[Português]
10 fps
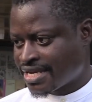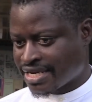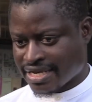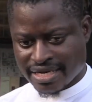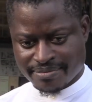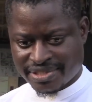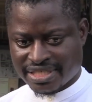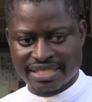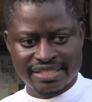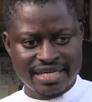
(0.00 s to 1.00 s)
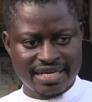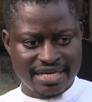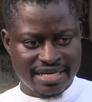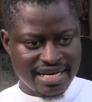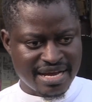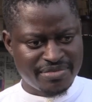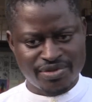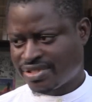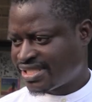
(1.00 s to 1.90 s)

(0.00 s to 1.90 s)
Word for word: eh, na pesquisa no âmbito de